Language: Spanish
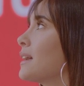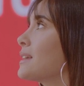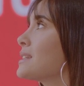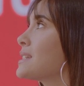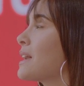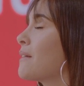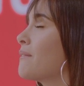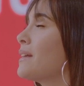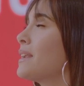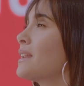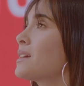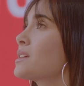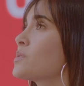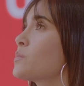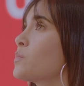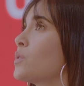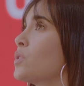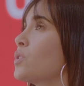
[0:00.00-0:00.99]
saber
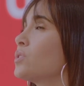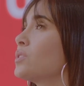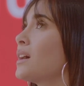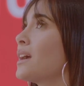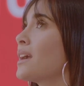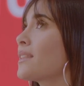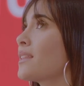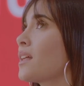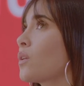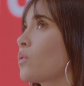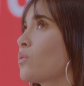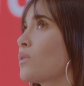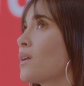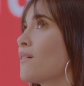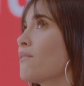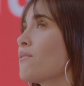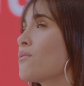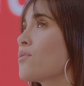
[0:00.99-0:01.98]
explotar de
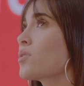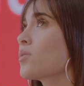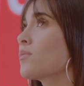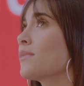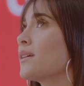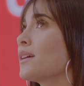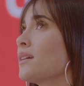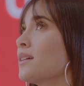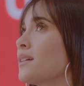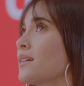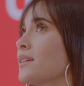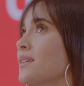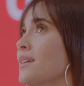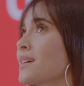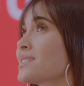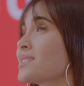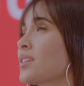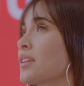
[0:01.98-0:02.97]
alguna forma
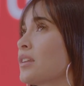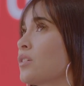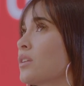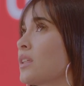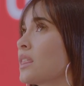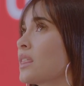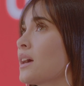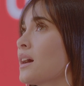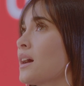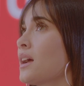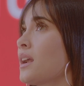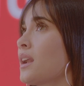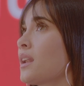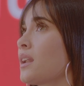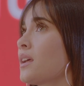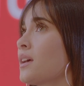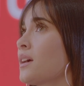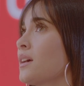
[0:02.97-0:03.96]
y exteriorizar
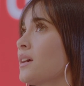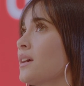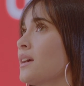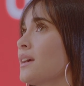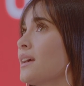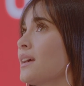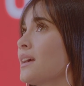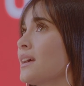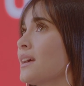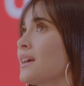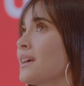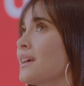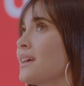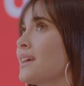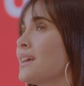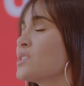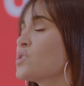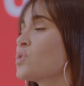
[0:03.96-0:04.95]

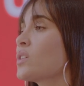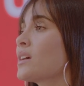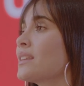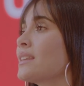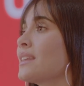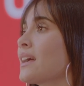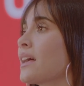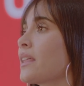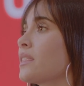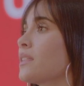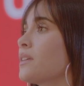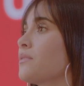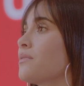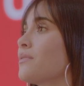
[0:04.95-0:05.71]
eso que te hace